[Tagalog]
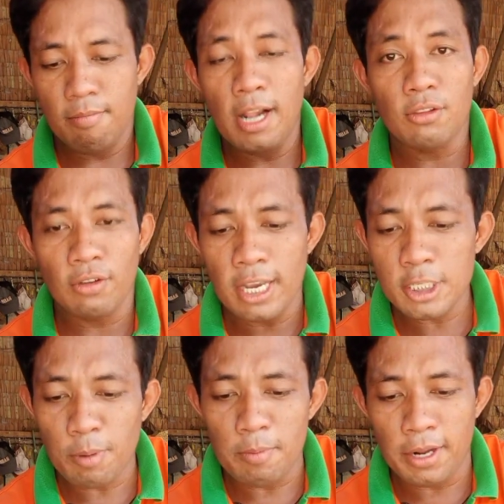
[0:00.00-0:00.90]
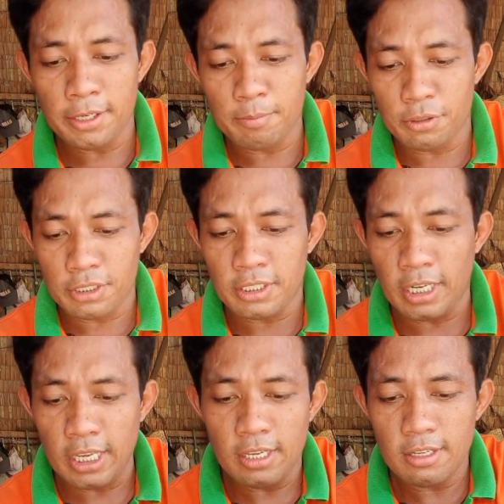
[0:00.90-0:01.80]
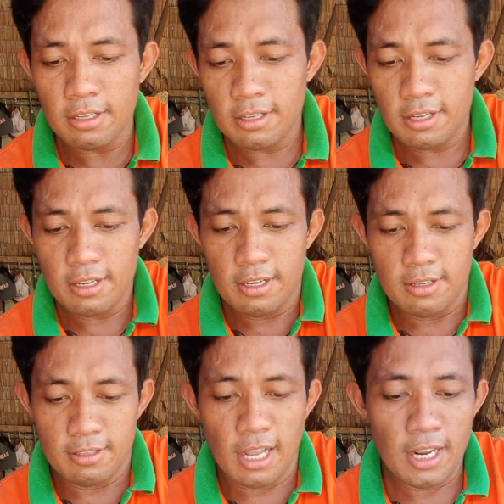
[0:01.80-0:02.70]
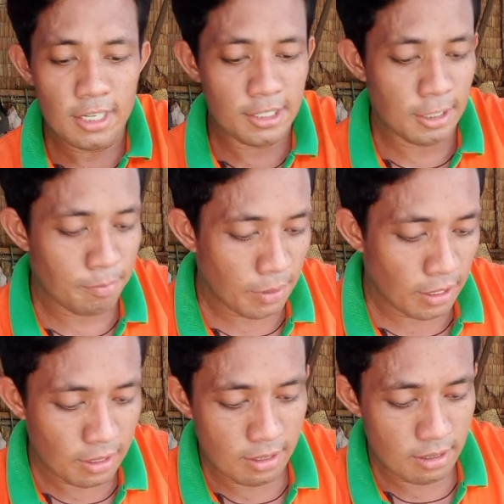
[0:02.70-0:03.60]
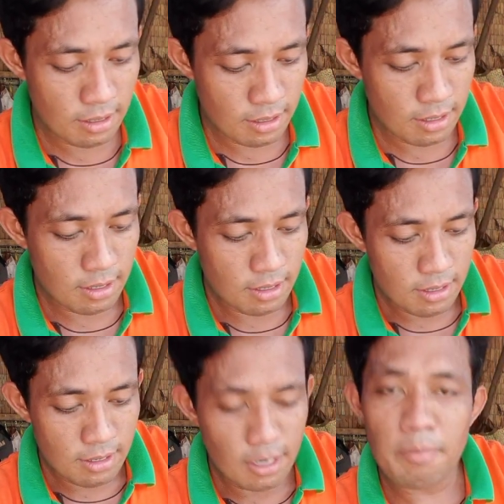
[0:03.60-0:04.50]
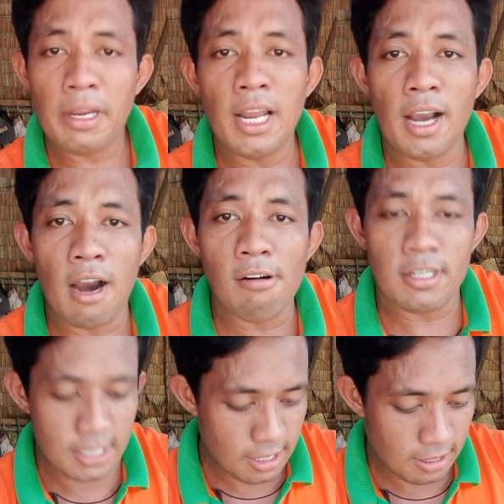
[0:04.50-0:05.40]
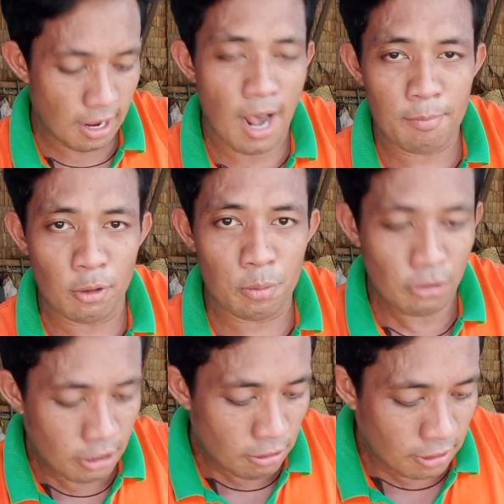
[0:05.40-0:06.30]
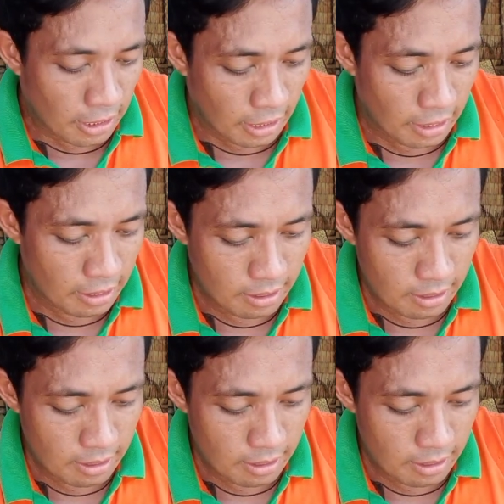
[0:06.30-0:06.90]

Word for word: Mahal to guys, 543. Dala na shipping. Nabig lang ako kasi kahapon ko to ni order eh.